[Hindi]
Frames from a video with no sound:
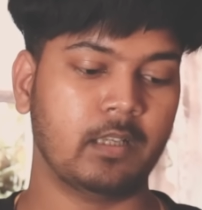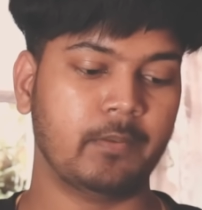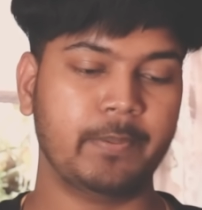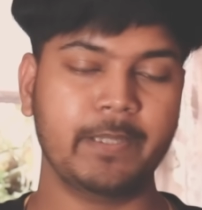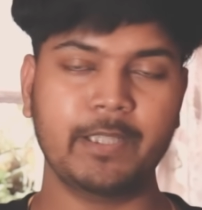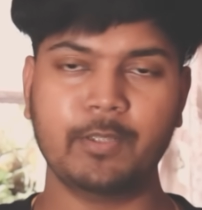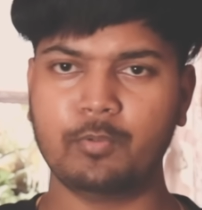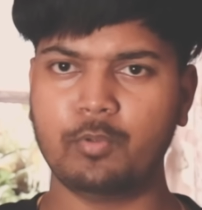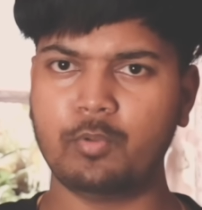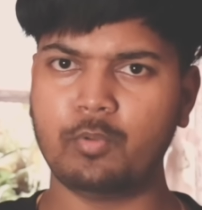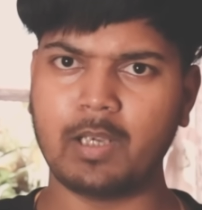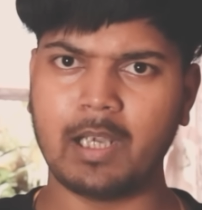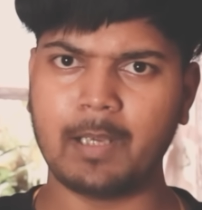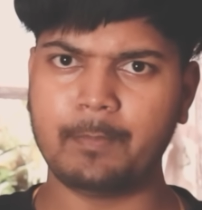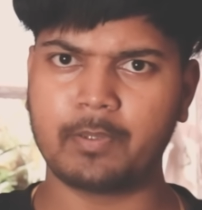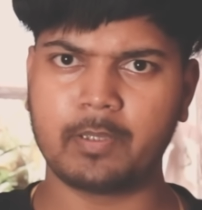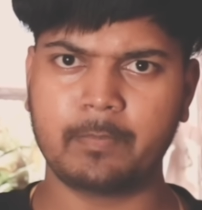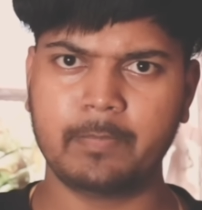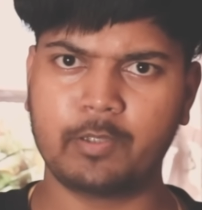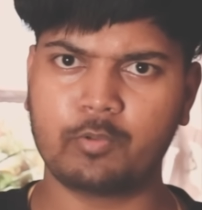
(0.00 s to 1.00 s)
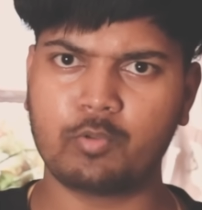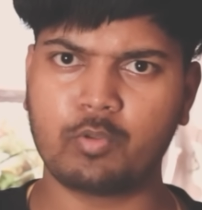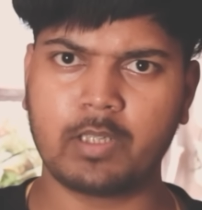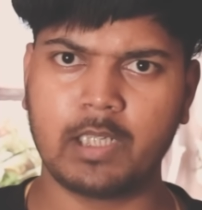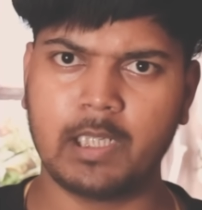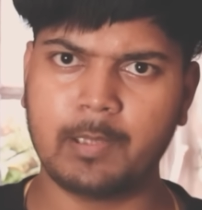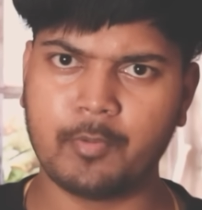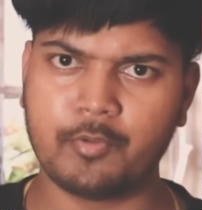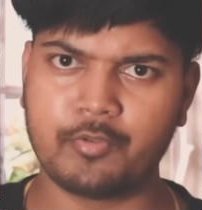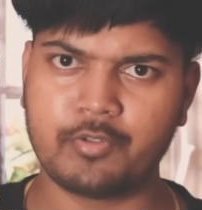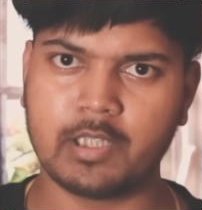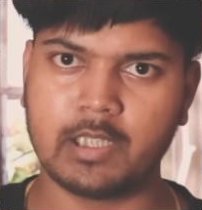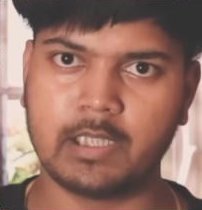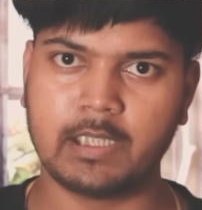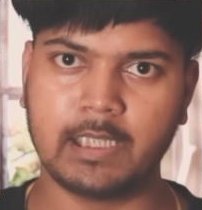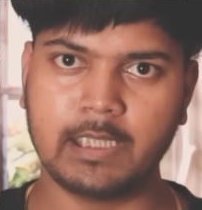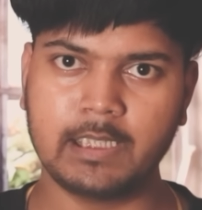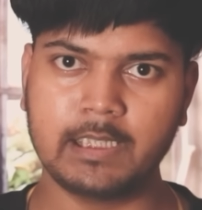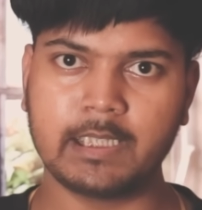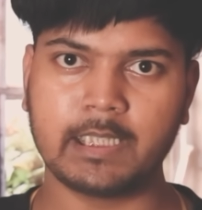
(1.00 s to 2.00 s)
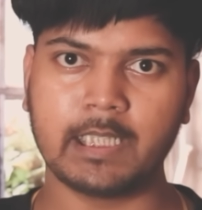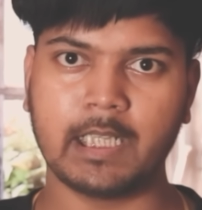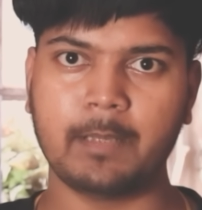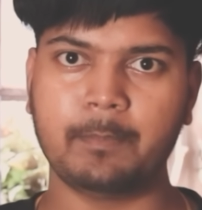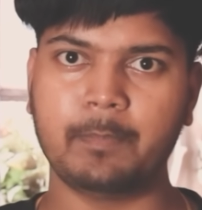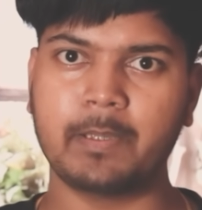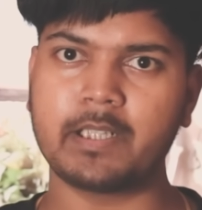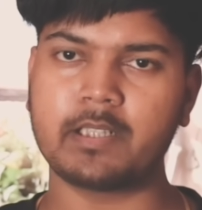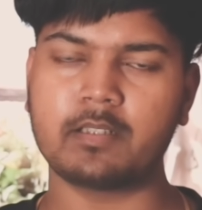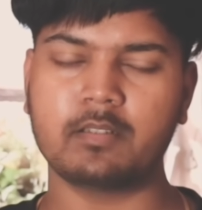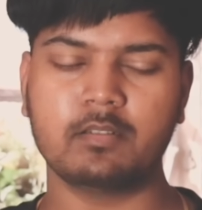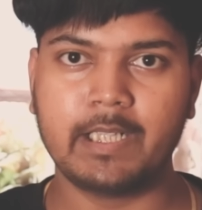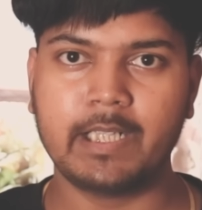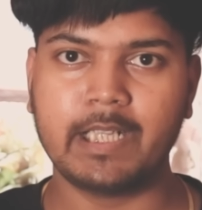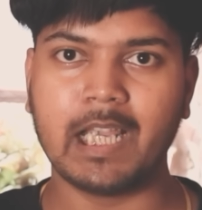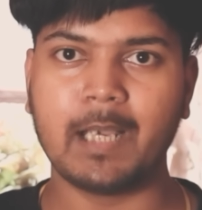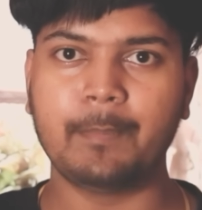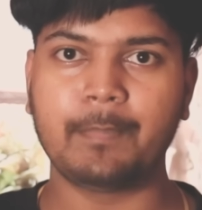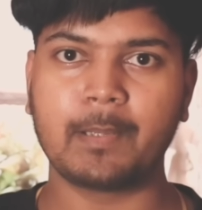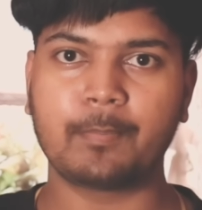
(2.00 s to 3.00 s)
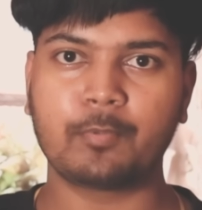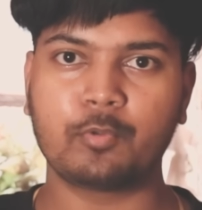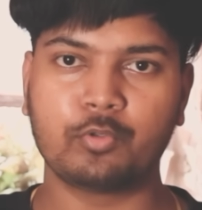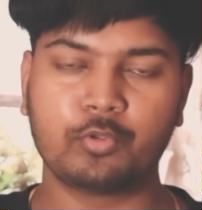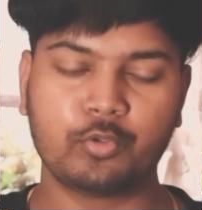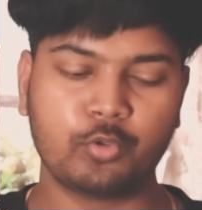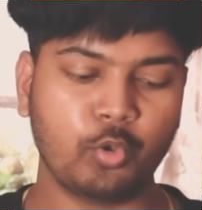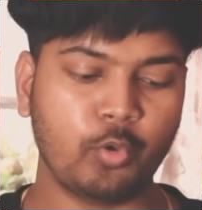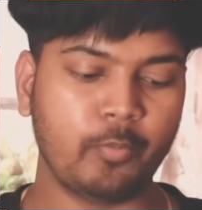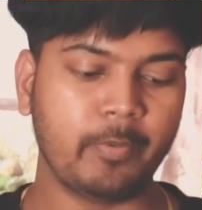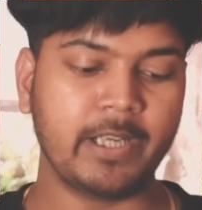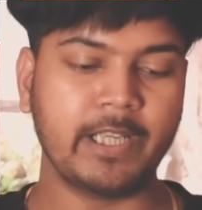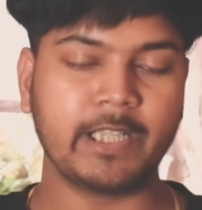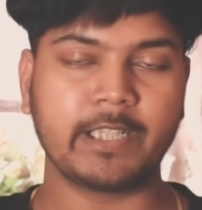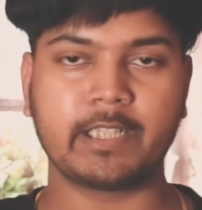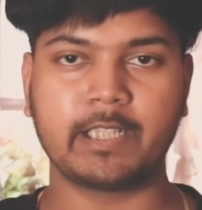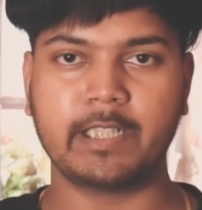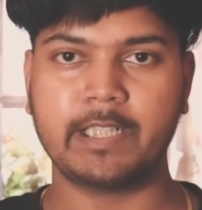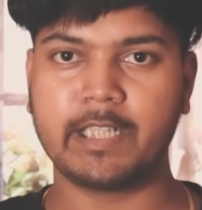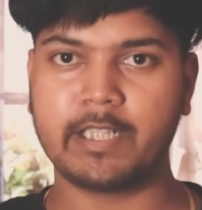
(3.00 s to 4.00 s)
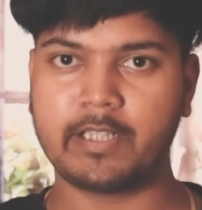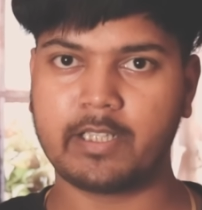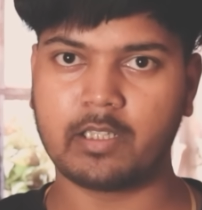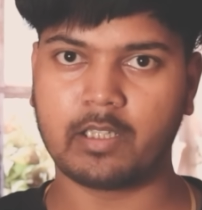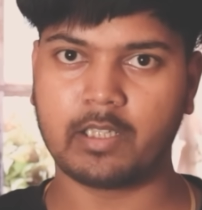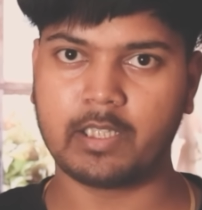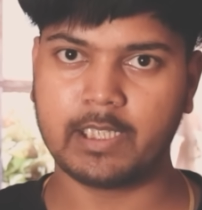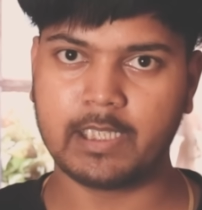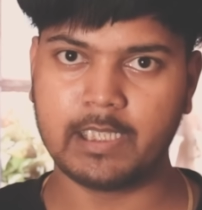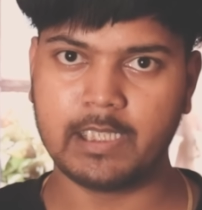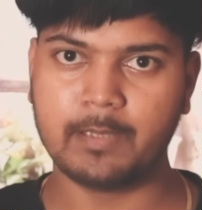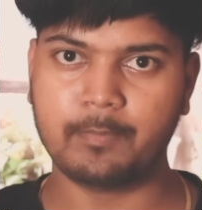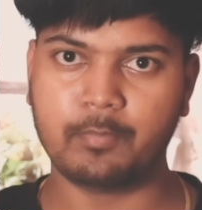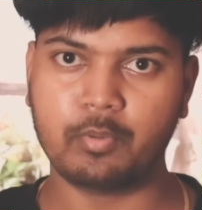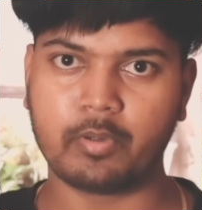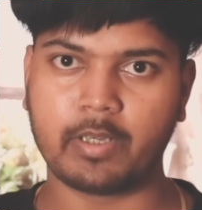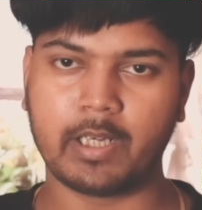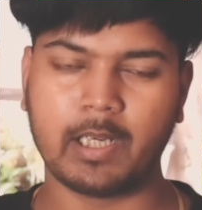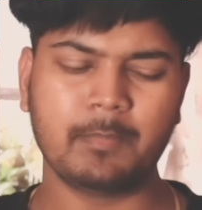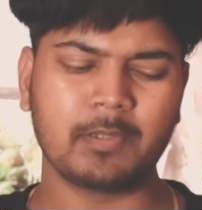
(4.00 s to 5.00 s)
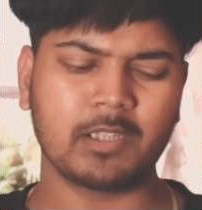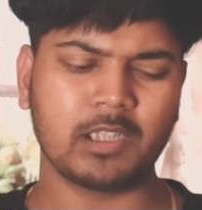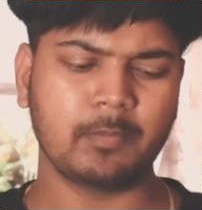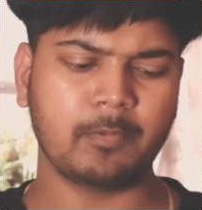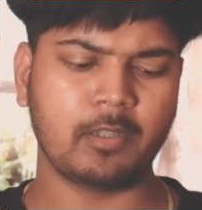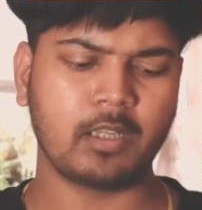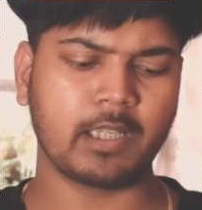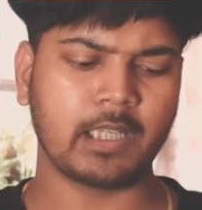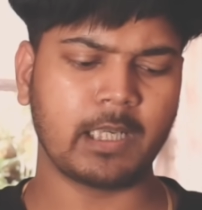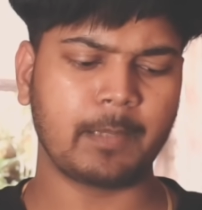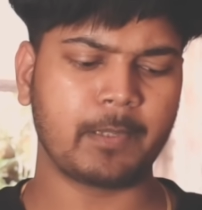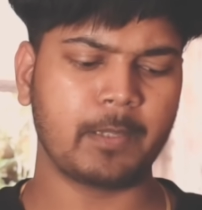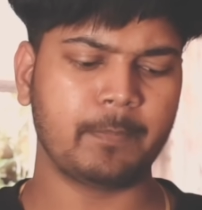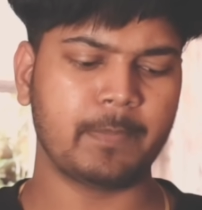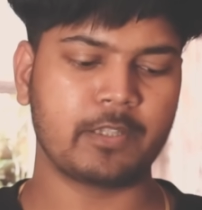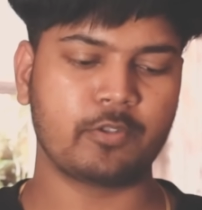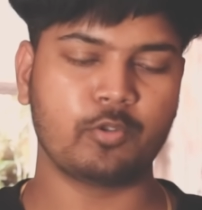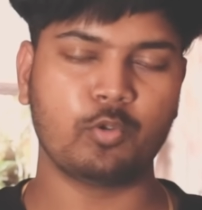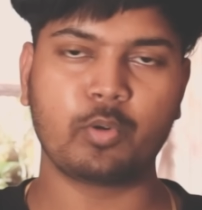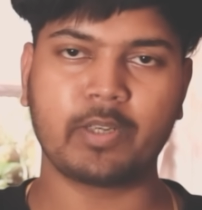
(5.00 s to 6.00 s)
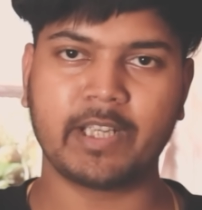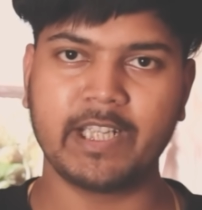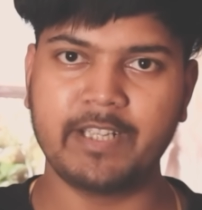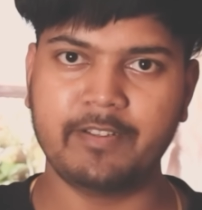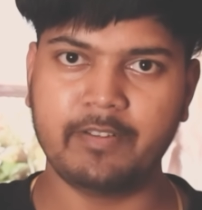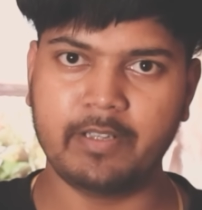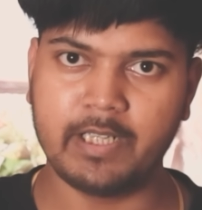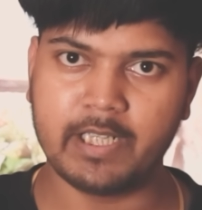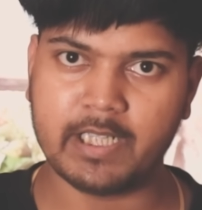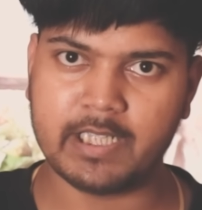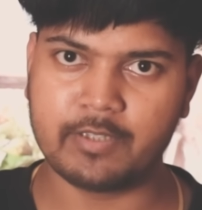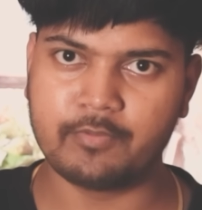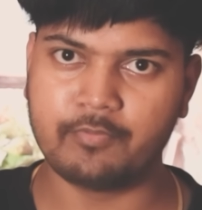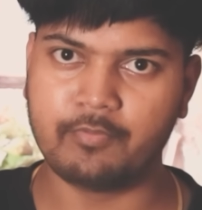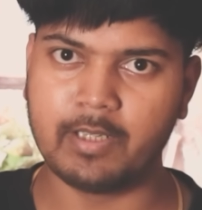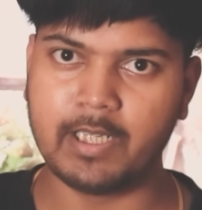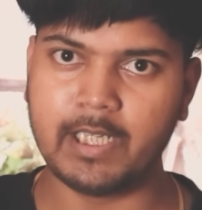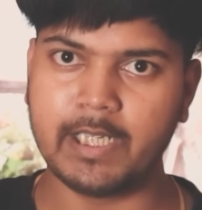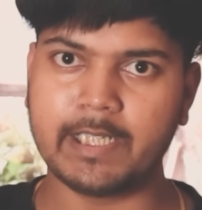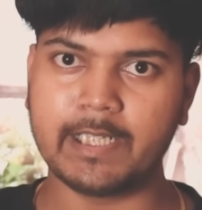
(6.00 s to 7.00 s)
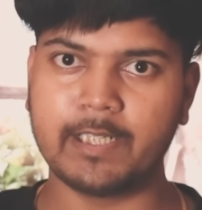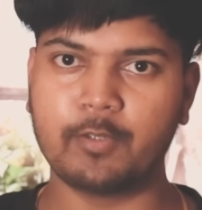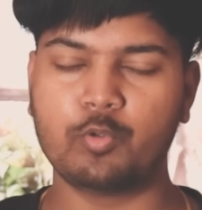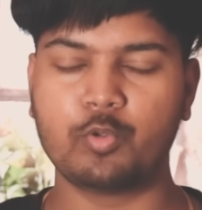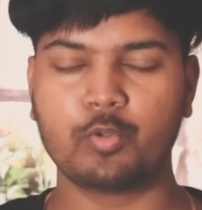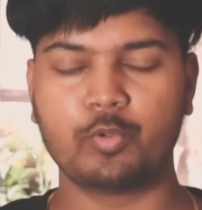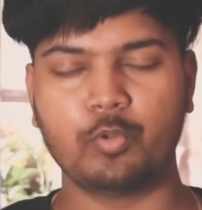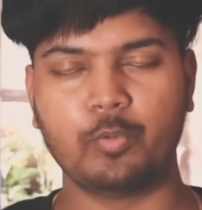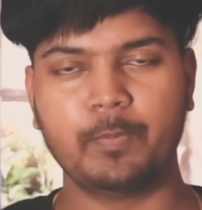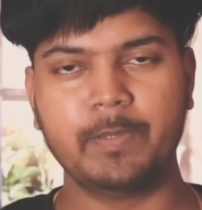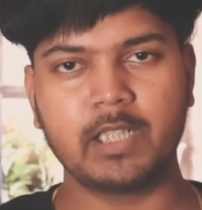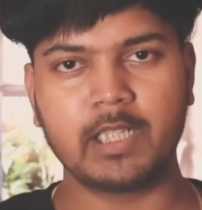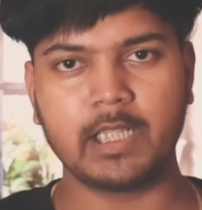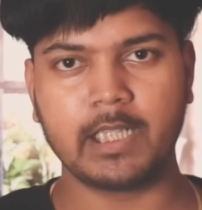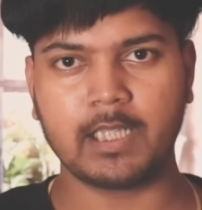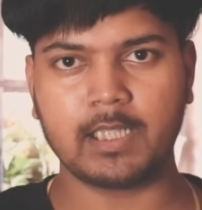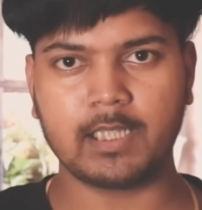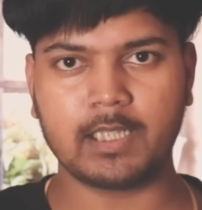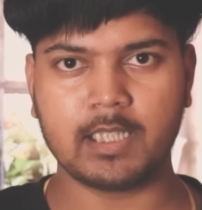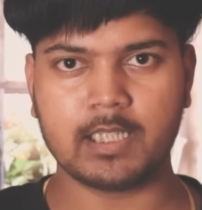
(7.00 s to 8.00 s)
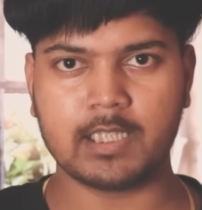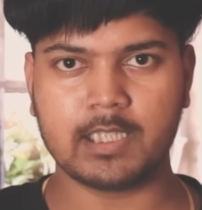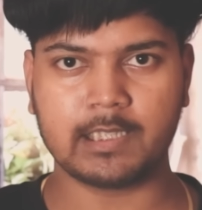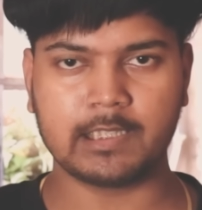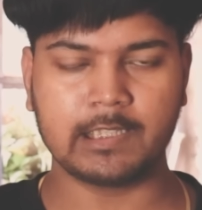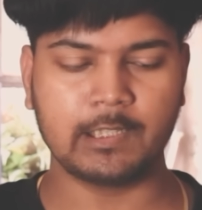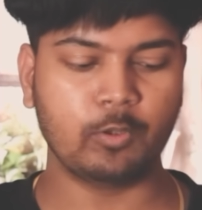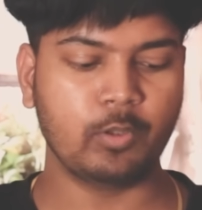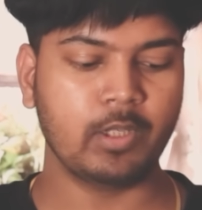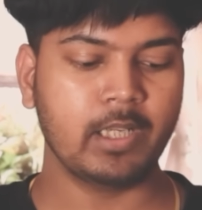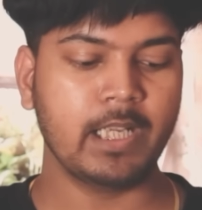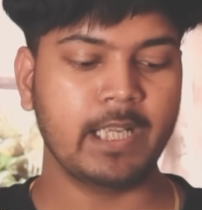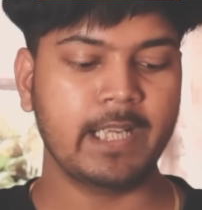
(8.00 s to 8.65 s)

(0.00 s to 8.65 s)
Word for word: फिर वो वहां पर मेरे को क्लेम ऑन चेन नहीं दिख रहा है बट यहाँ पर आपको दो वैलेट कनेक्ट करने के लिए बोल रहा है मतलब अगर आपके पास ओके एक्स वैलेट है वो भी कनेक्ट कर सकते हो